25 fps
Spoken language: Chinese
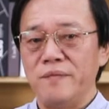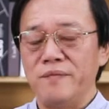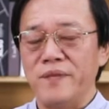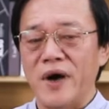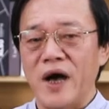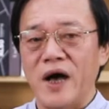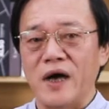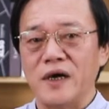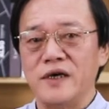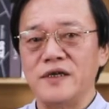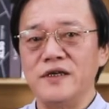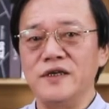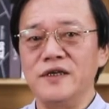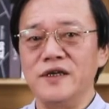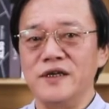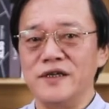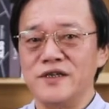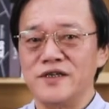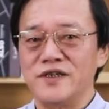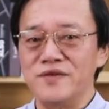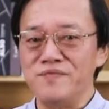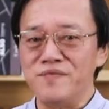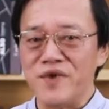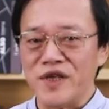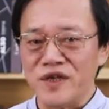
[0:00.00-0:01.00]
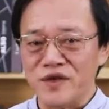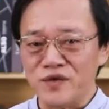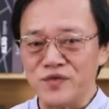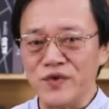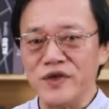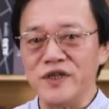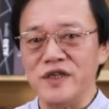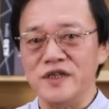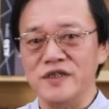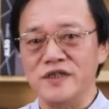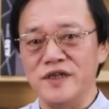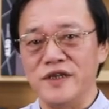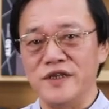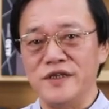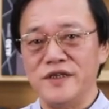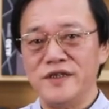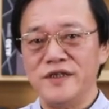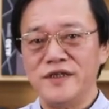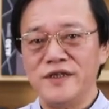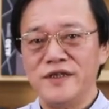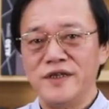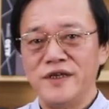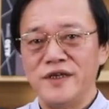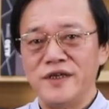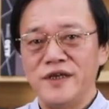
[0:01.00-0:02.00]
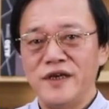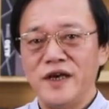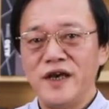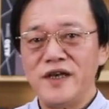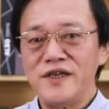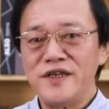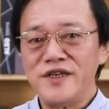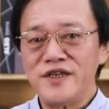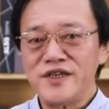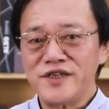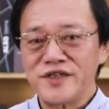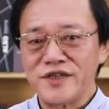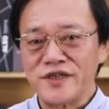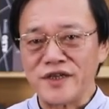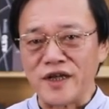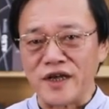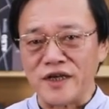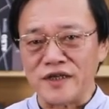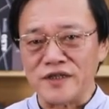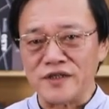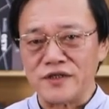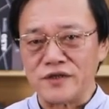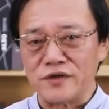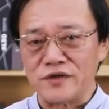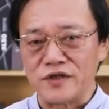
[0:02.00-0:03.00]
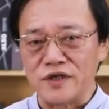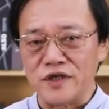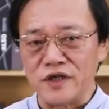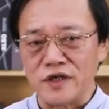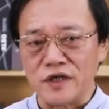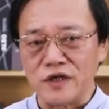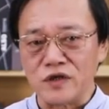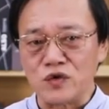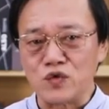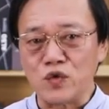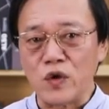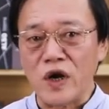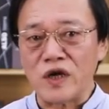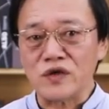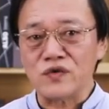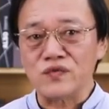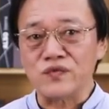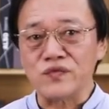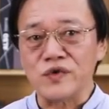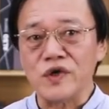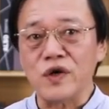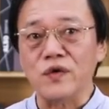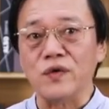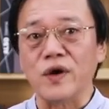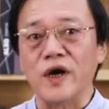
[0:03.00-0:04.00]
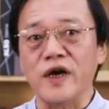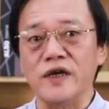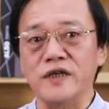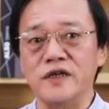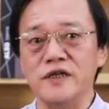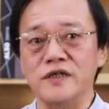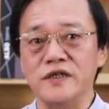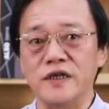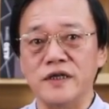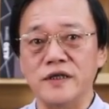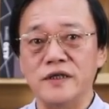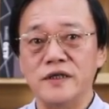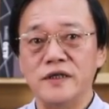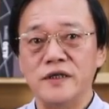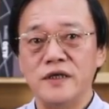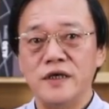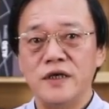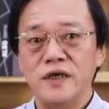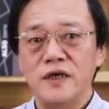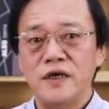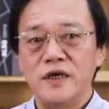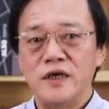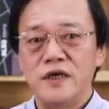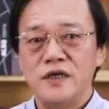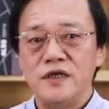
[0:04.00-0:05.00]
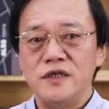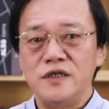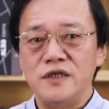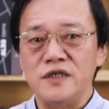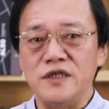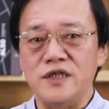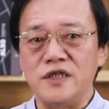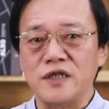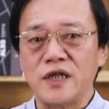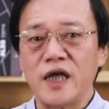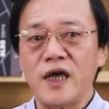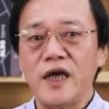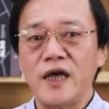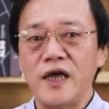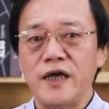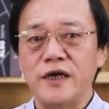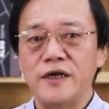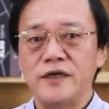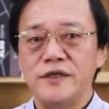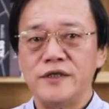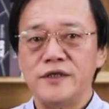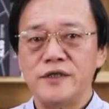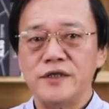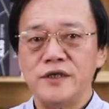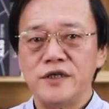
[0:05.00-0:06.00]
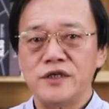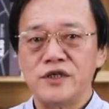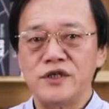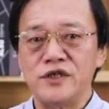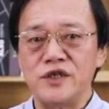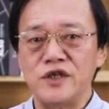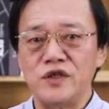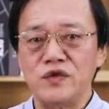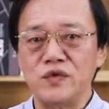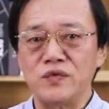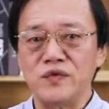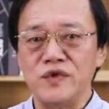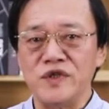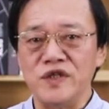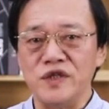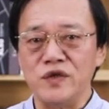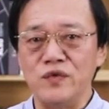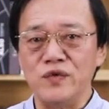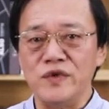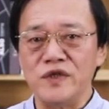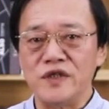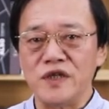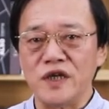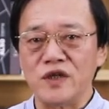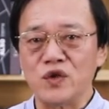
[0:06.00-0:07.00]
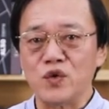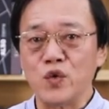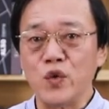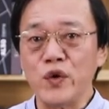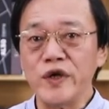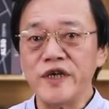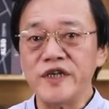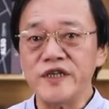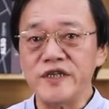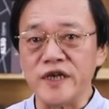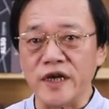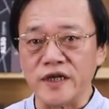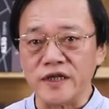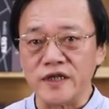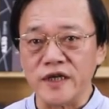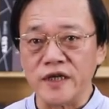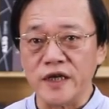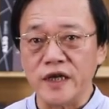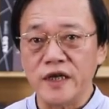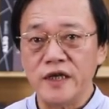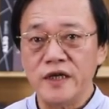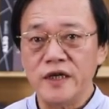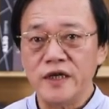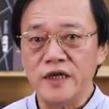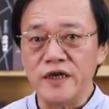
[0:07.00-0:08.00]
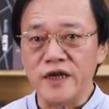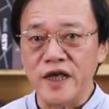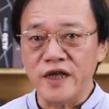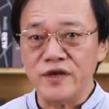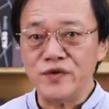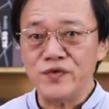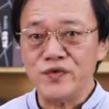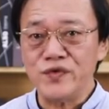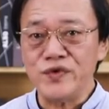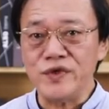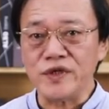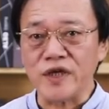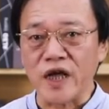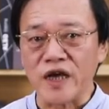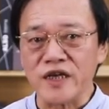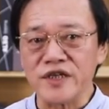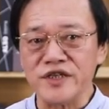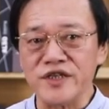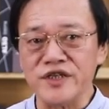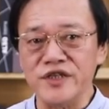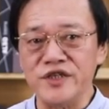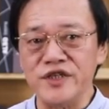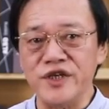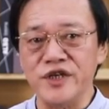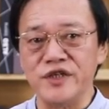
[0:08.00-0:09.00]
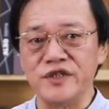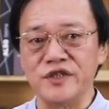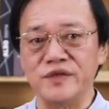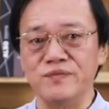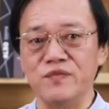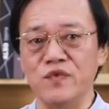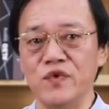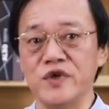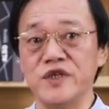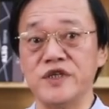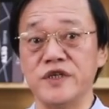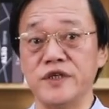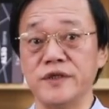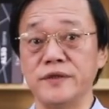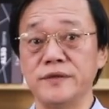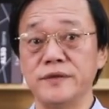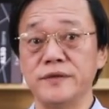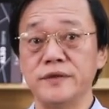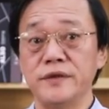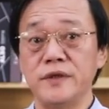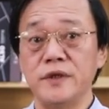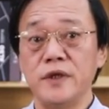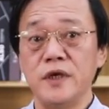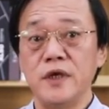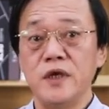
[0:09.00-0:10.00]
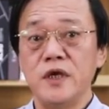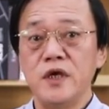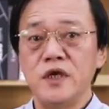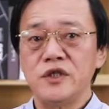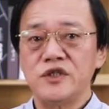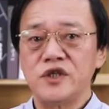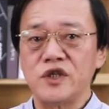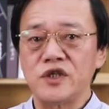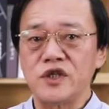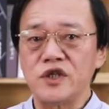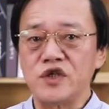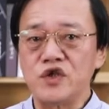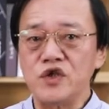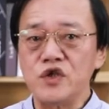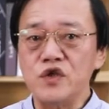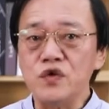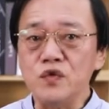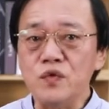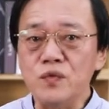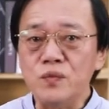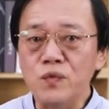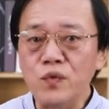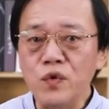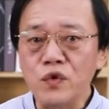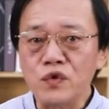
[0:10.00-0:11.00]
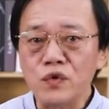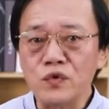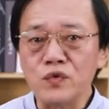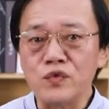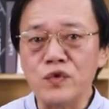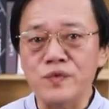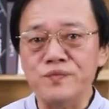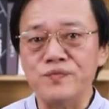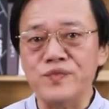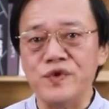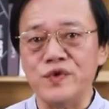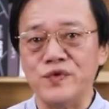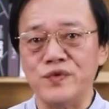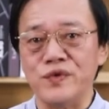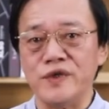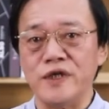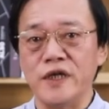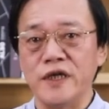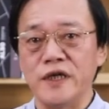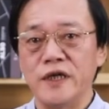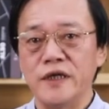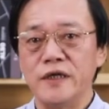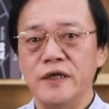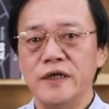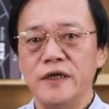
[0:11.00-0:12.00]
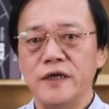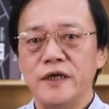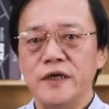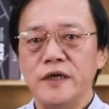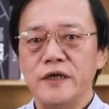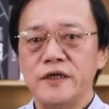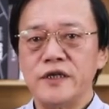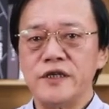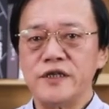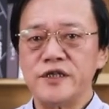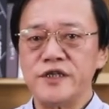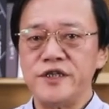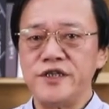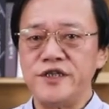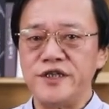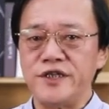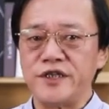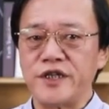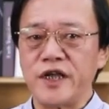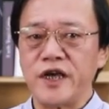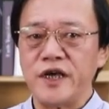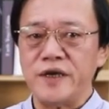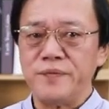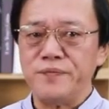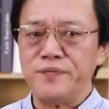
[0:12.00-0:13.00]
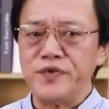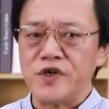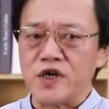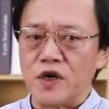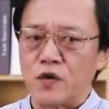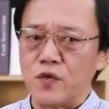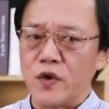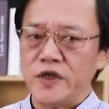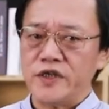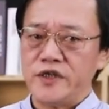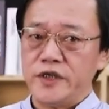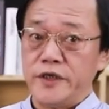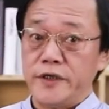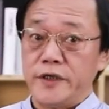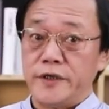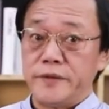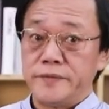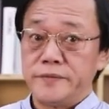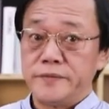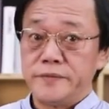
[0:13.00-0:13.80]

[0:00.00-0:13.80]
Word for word: 马赫是敏锐的人，爱因斯坦就是那个抓住要害的人。以太是一种理论上推想的连续弹性介质模型，这是旧波动论必须的。但是以太不可观测，